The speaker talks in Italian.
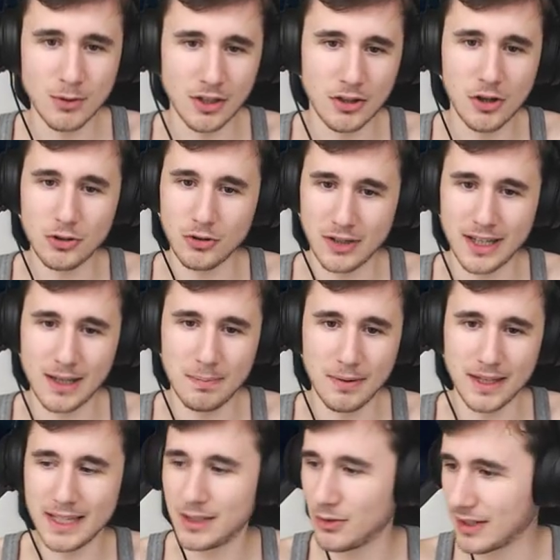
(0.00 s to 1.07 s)
ricordo che era
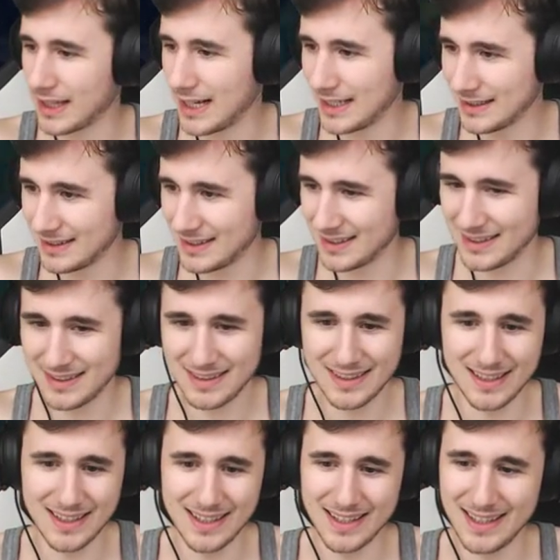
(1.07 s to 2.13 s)
parecchio grande.
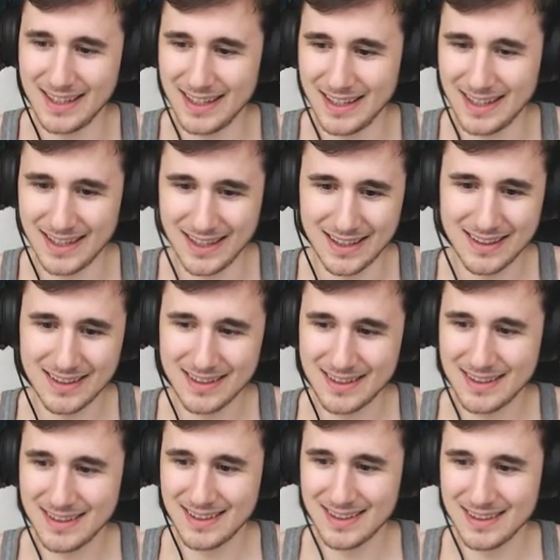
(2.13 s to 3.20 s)
E... Infatti
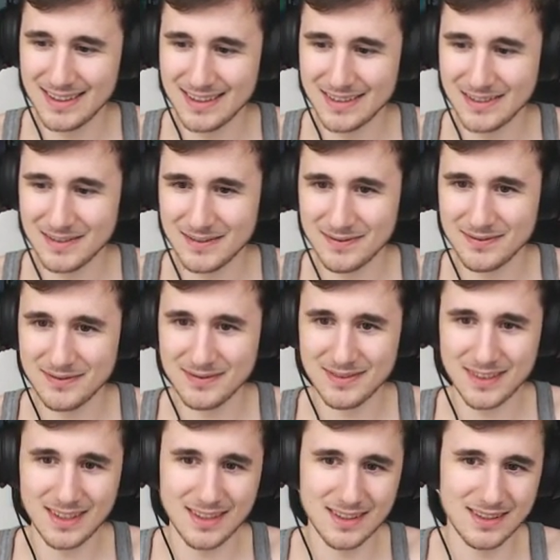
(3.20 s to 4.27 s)
c'era la chat che era in
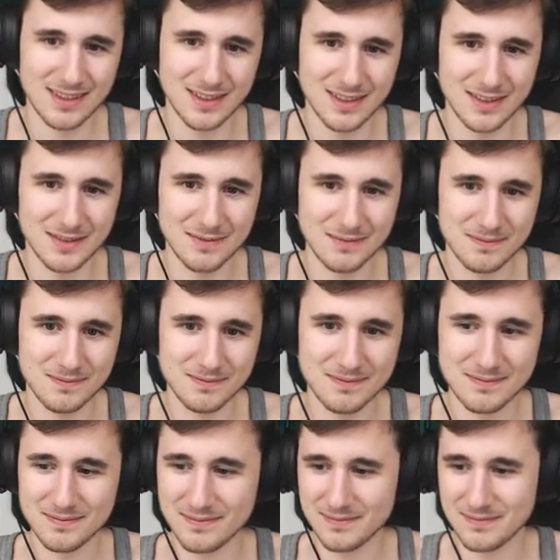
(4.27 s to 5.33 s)
mezzo allo
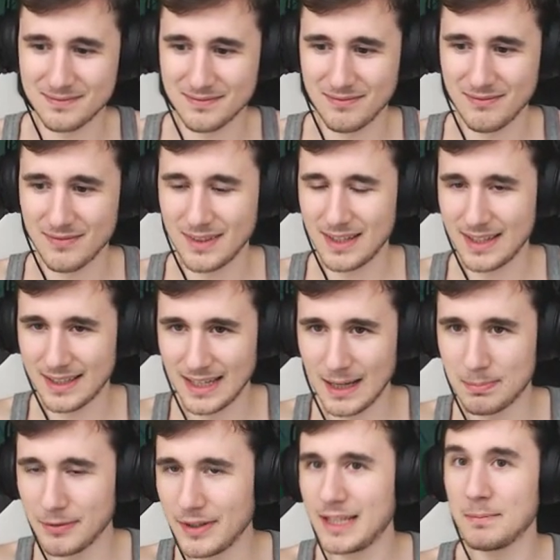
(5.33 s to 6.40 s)
schermo. Clap,
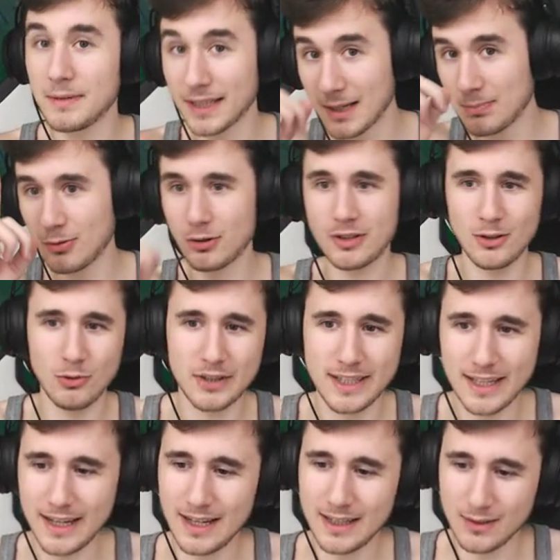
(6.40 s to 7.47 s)
vedi perché porti gli
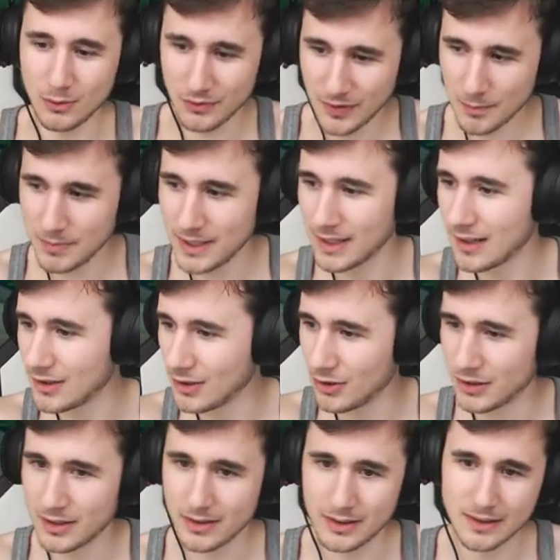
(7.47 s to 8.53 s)
occhiali? Non fa bene agli
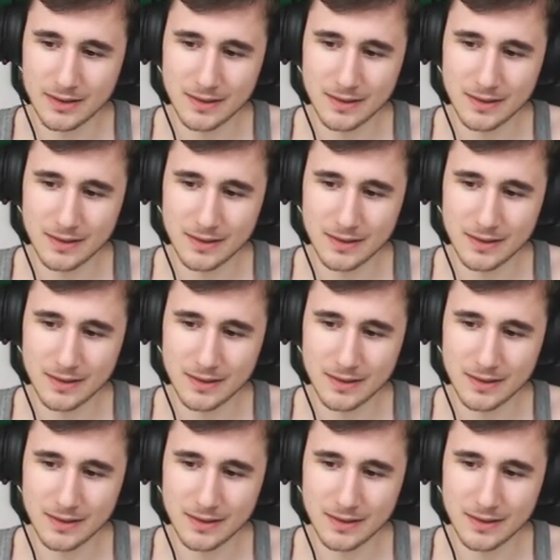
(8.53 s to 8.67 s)
occhi.